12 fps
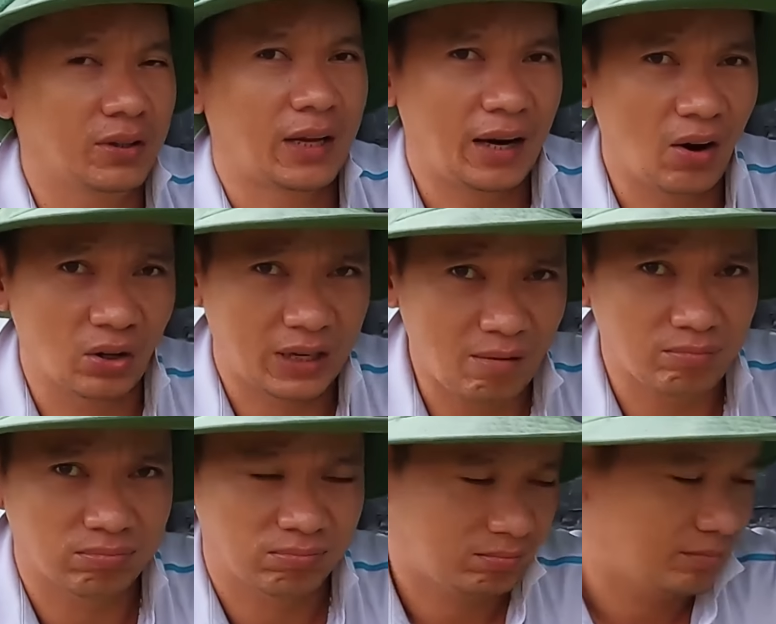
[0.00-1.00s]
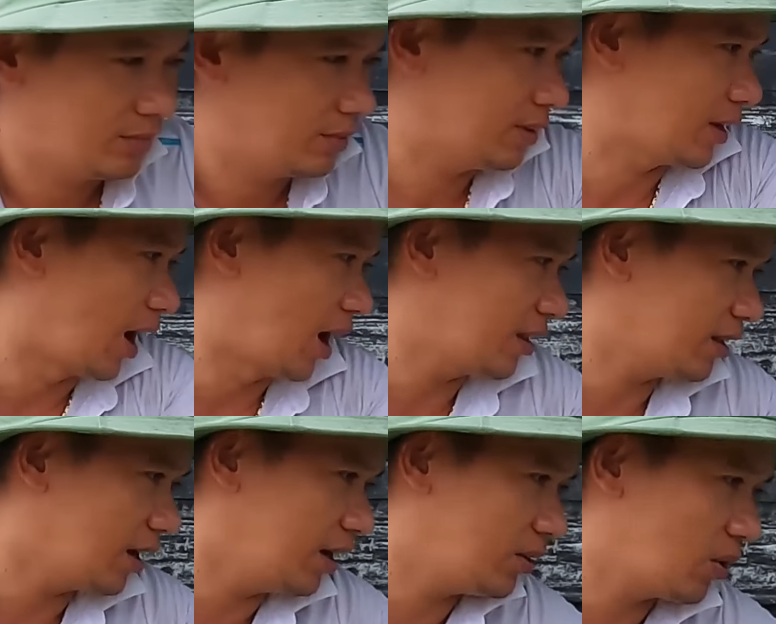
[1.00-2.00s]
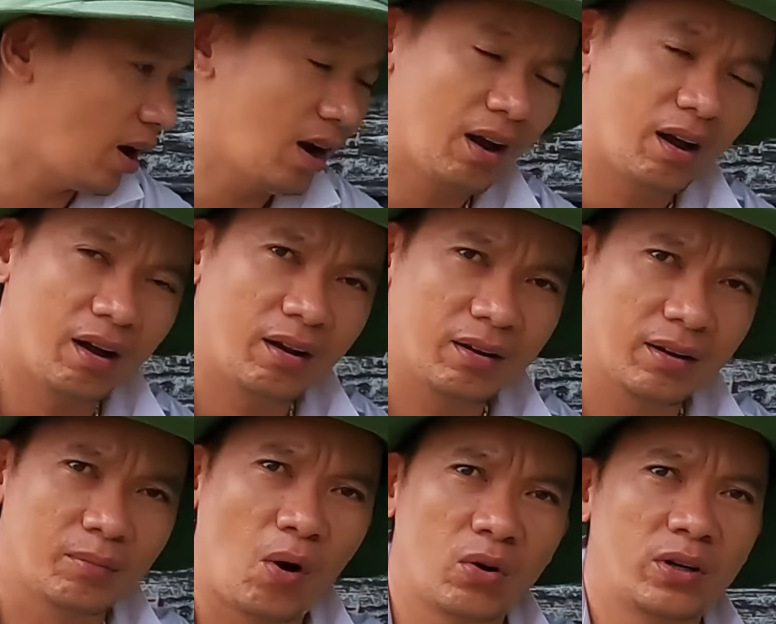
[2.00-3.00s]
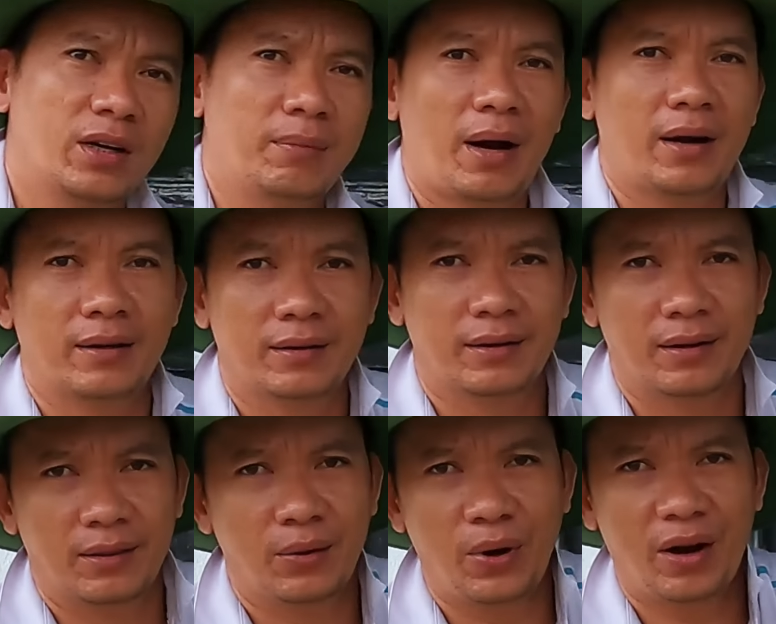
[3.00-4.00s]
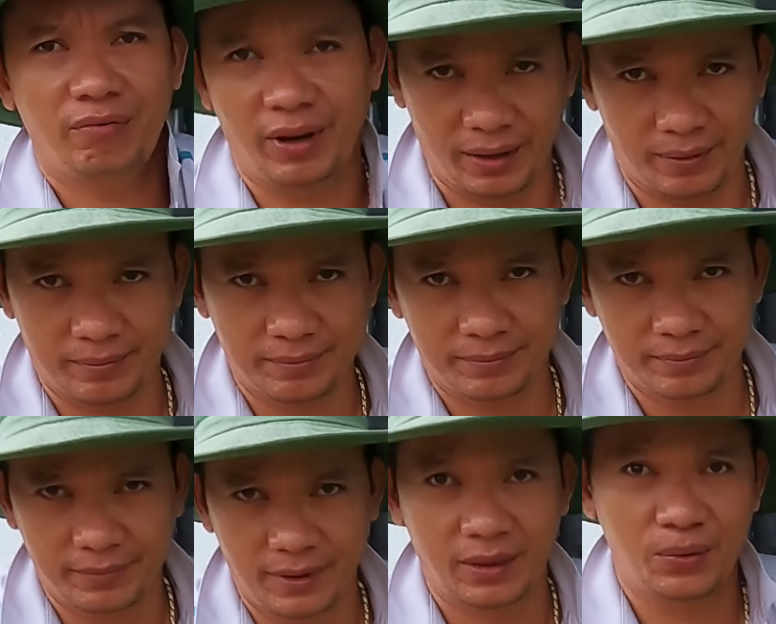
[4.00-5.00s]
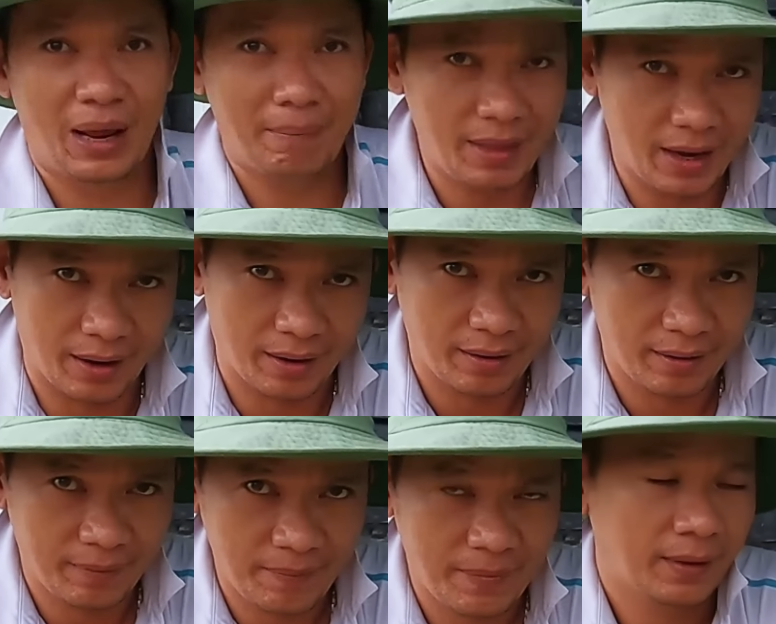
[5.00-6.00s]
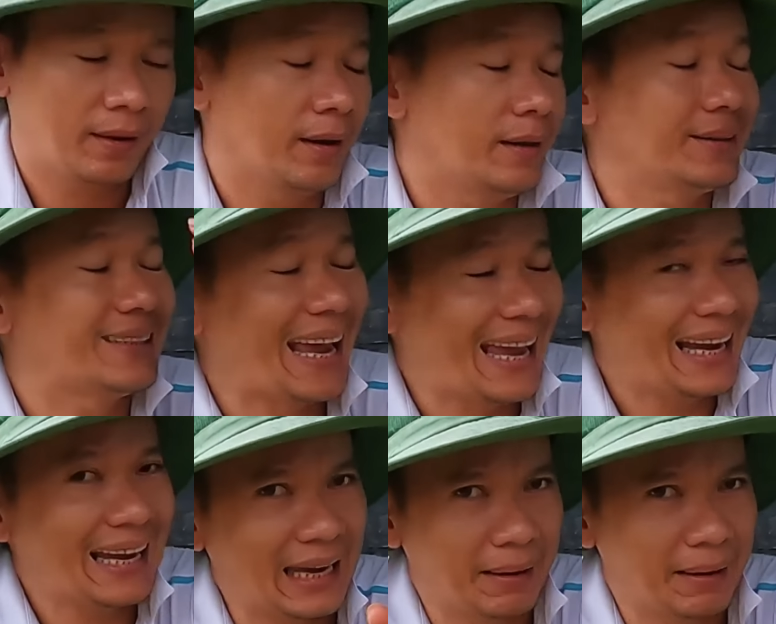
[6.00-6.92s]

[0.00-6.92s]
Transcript: Thay đồ xong chở nó tới chỗ đó, bộ rước đi mất, tôi hết việc. À. Tôi đem về. À. Sáng